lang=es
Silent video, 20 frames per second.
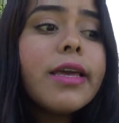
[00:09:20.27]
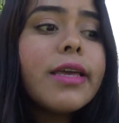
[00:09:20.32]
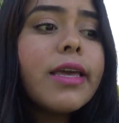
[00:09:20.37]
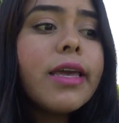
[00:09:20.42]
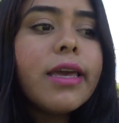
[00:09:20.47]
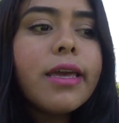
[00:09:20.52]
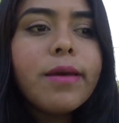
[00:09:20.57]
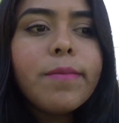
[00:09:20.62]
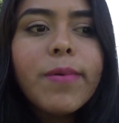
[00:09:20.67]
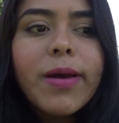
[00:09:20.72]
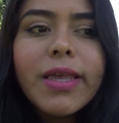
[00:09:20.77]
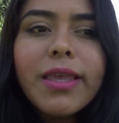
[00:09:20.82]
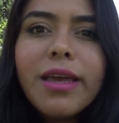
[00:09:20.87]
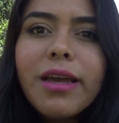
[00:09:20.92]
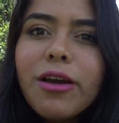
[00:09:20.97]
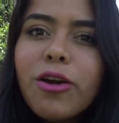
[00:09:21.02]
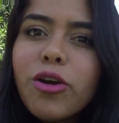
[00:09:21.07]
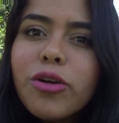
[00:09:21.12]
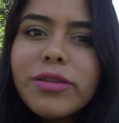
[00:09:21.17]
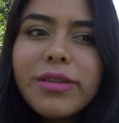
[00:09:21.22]
que
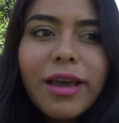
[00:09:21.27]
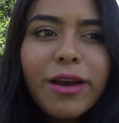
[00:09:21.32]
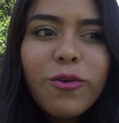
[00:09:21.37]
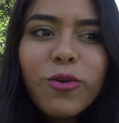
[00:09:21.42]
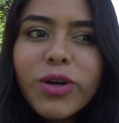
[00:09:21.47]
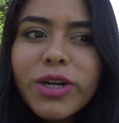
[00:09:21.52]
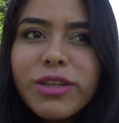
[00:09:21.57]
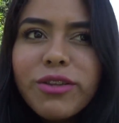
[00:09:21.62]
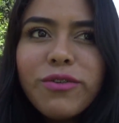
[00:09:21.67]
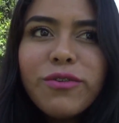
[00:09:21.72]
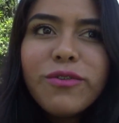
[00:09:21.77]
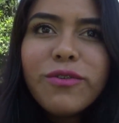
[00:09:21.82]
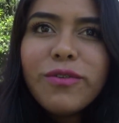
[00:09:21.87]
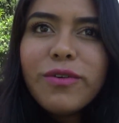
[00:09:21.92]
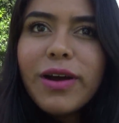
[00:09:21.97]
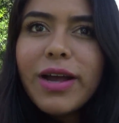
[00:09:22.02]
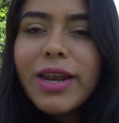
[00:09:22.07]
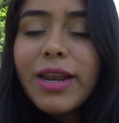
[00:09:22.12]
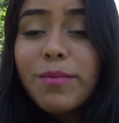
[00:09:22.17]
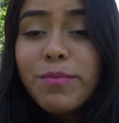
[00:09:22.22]
vayan de
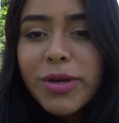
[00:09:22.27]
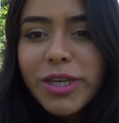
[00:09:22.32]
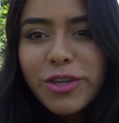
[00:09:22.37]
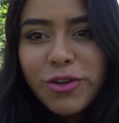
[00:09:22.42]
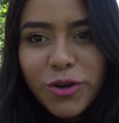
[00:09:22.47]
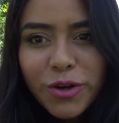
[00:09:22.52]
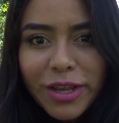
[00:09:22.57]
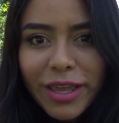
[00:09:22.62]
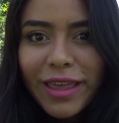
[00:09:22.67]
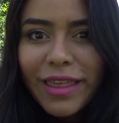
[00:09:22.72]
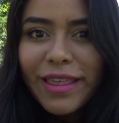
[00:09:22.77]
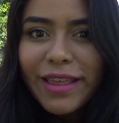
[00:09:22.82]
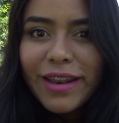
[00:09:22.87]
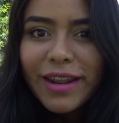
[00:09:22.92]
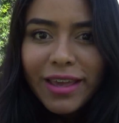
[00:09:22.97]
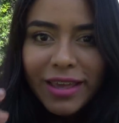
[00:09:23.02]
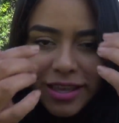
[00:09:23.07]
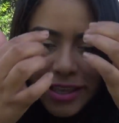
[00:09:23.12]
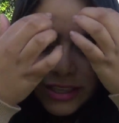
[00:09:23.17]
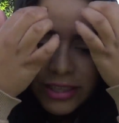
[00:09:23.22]
acuerdo a la mayoría de
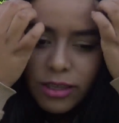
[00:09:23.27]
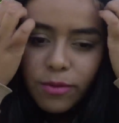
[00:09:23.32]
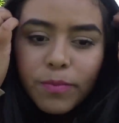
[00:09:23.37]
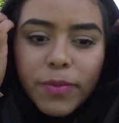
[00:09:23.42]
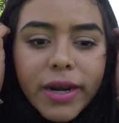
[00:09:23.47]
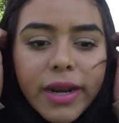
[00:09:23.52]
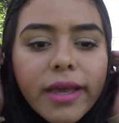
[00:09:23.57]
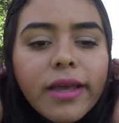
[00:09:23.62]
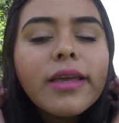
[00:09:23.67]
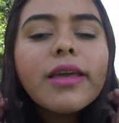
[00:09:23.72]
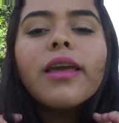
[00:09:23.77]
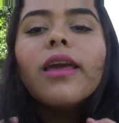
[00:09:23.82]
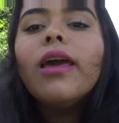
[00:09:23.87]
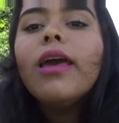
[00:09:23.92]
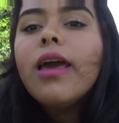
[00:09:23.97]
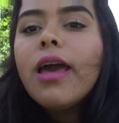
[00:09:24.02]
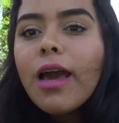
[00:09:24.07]
la gente para que